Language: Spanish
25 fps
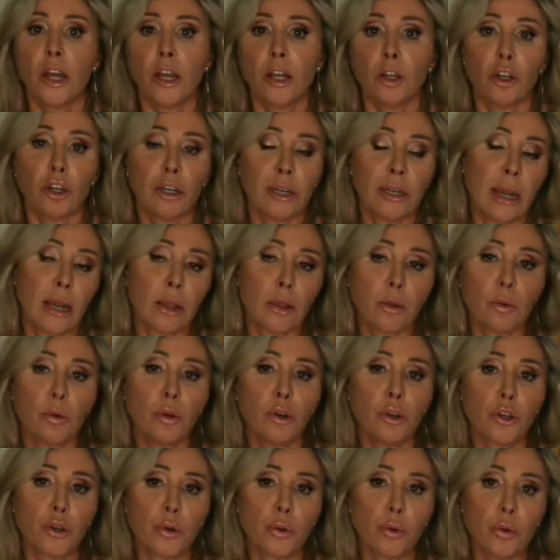los en
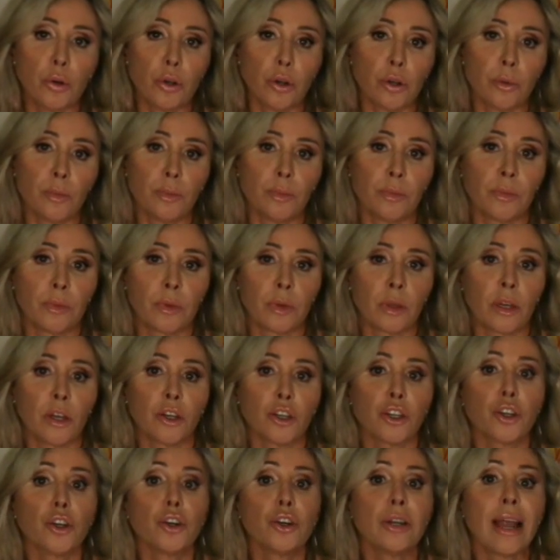azul oscuro.
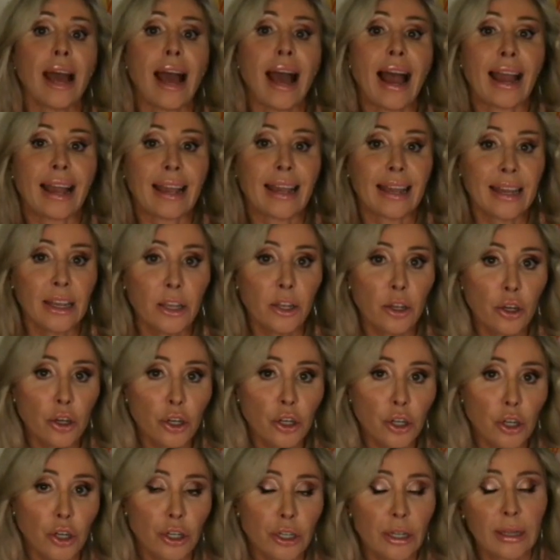Son
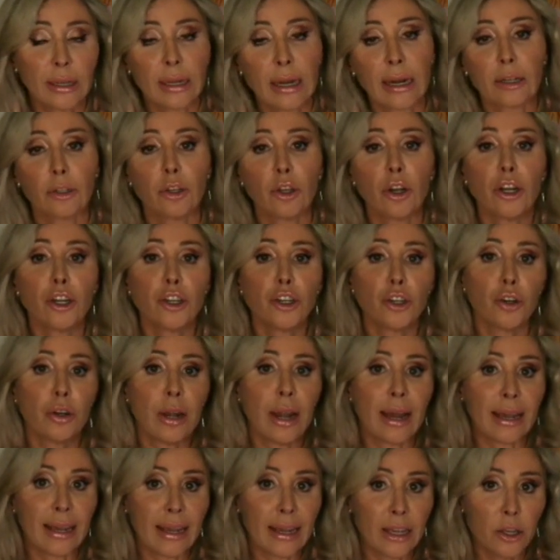aquellos, los detractores son
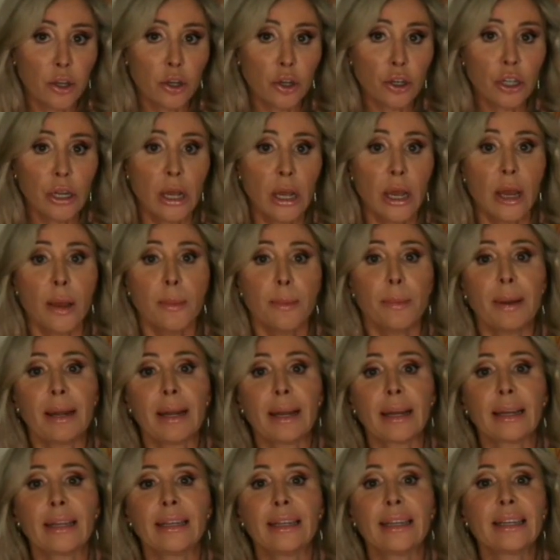aquellos
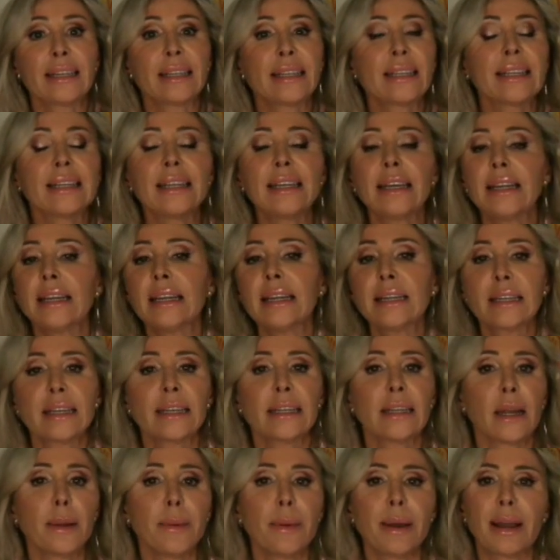para quienes tienes
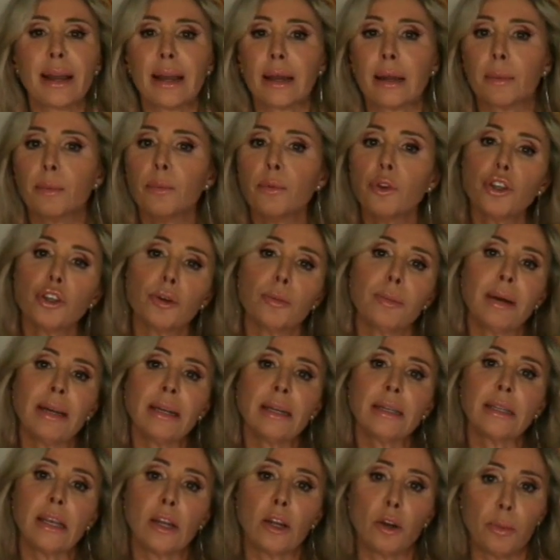que trabajar mucho
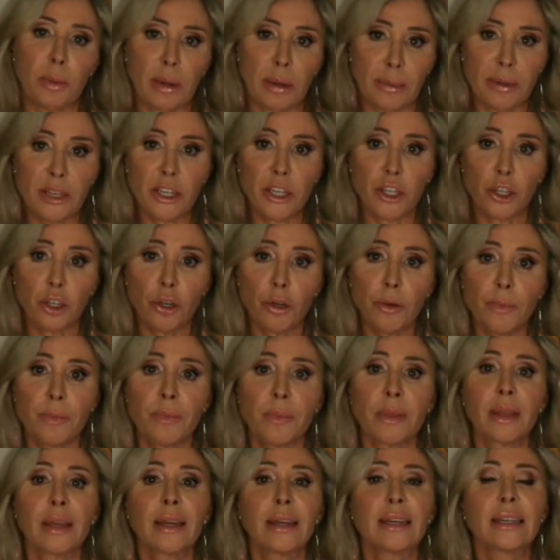más de lo previsto
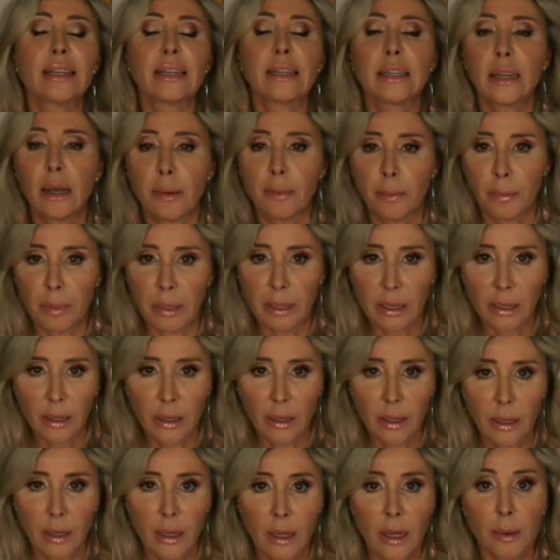siempre,
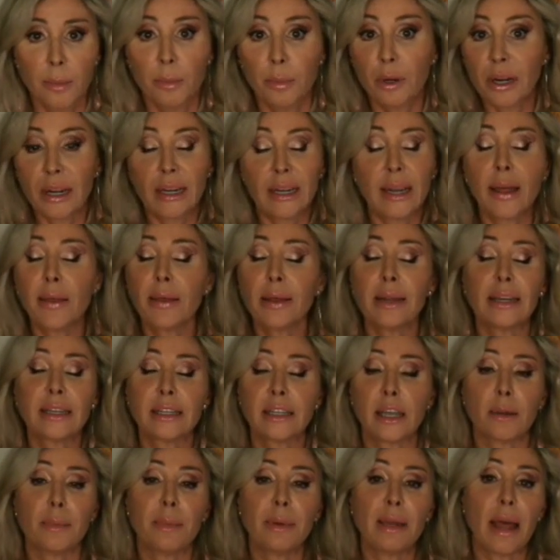porque nada
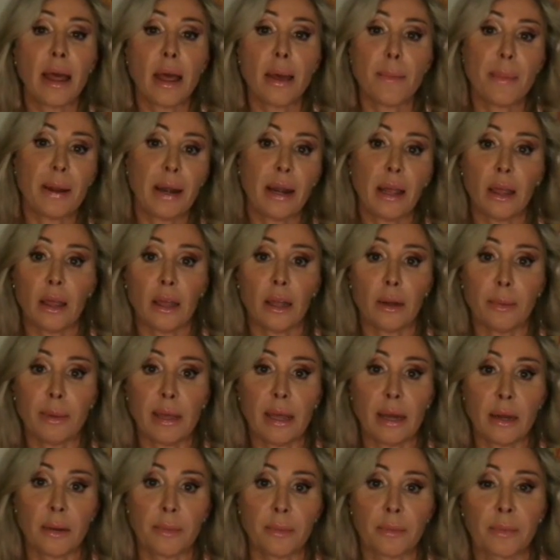les termina de parecer
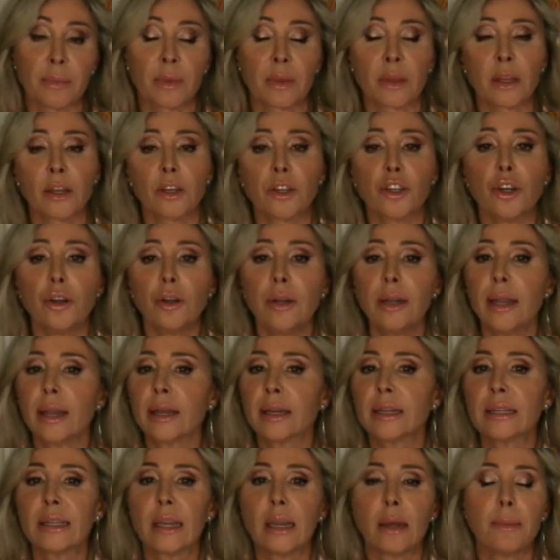bien. Son
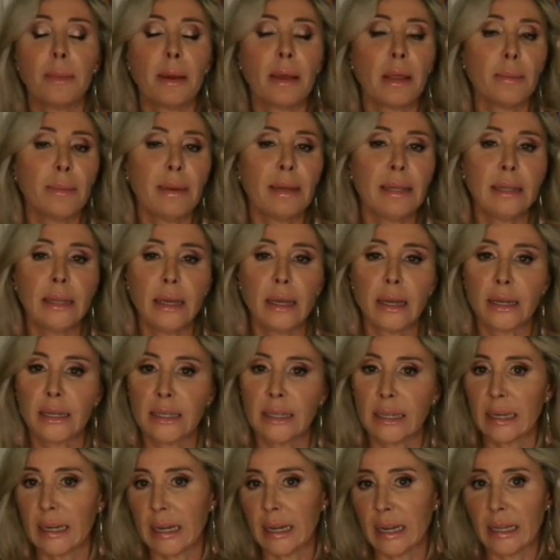extremadamente
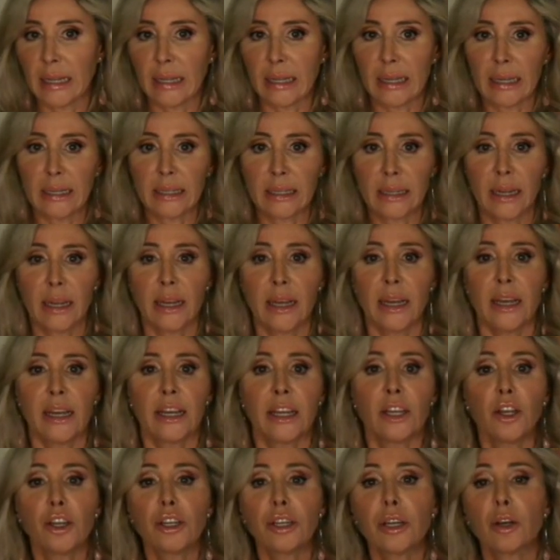exigentes
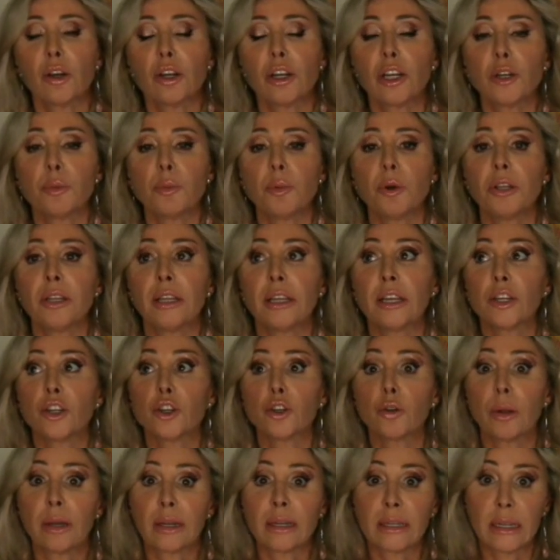y no se corresponde
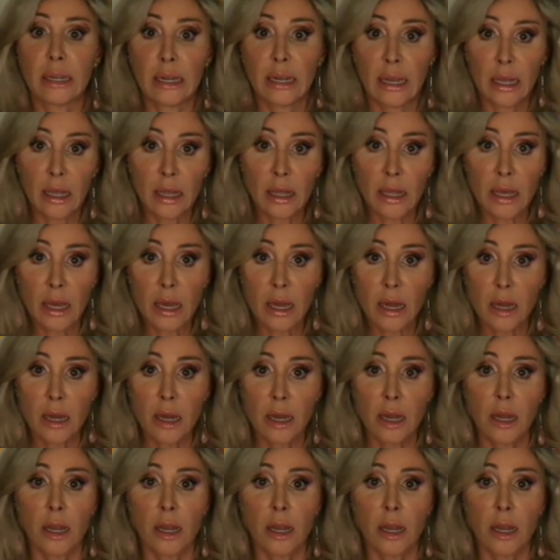su exigencia